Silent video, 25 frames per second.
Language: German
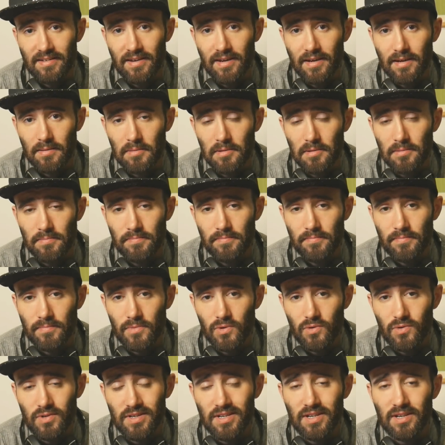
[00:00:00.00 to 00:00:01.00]
habe
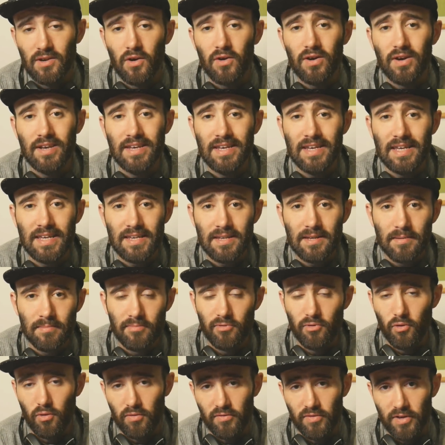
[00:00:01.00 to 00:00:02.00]
und die noch nicht im
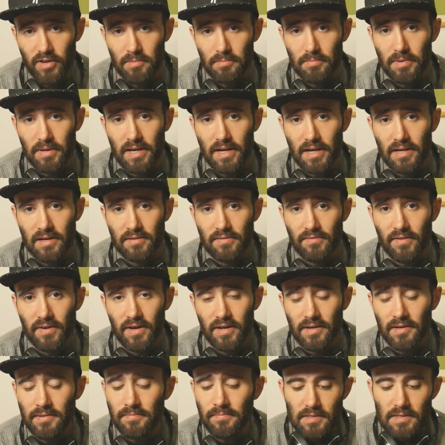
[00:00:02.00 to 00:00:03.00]
Vorfeld bekannt
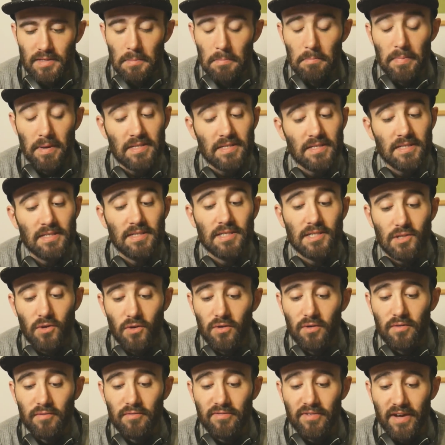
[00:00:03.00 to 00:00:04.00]
waren. Den besten
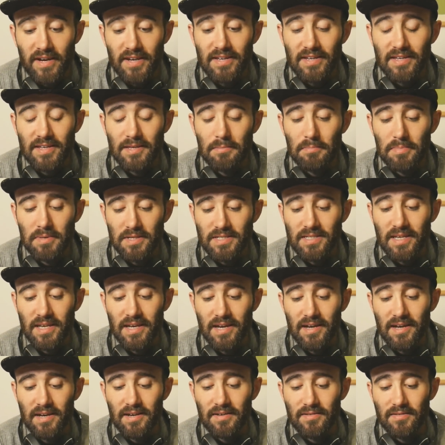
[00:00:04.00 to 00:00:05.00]
Song fand ich
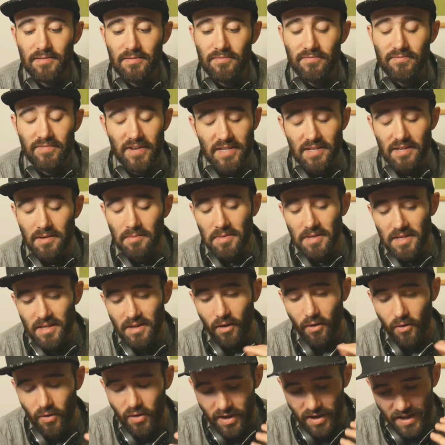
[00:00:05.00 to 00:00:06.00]
bisher, welcher mich
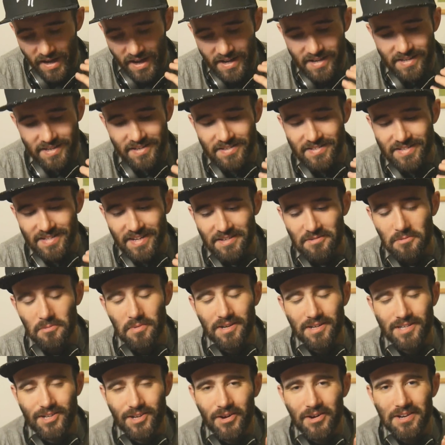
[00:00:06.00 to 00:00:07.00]
auch ehrlich gesagt
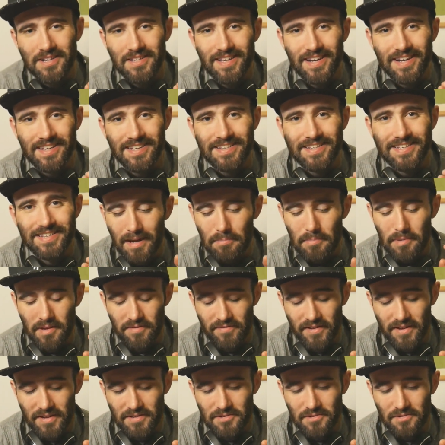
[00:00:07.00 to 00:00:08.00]
überzeugt hat, ein
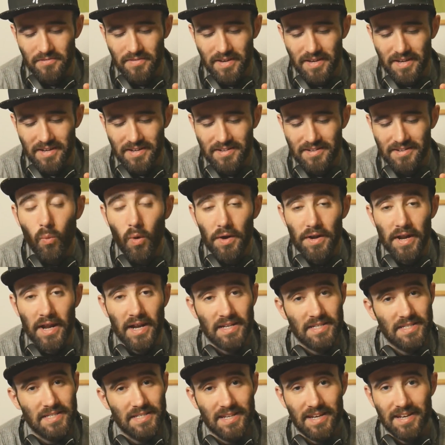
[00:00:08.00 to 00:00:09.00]
Happy-Fan zu werden, One
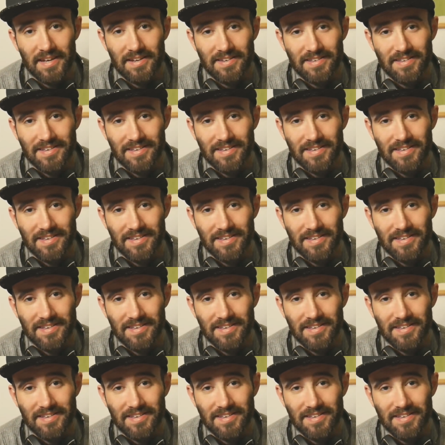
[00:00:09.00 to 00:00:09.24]
Night Stand.